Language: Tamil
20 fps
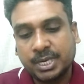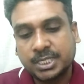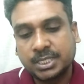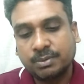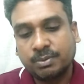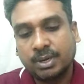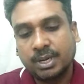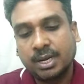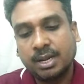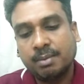
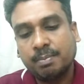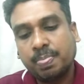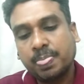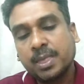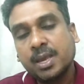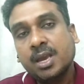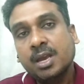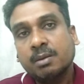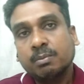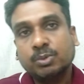பேசிவிடலாம்
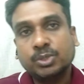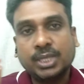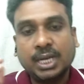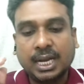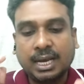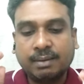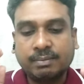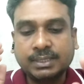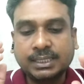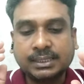
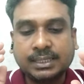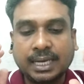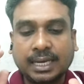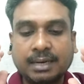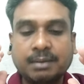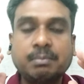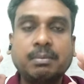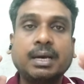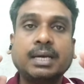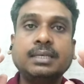முதலாவது
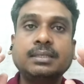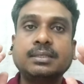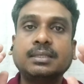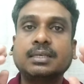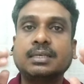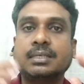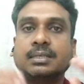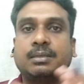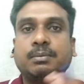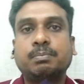தரம் ஐந்து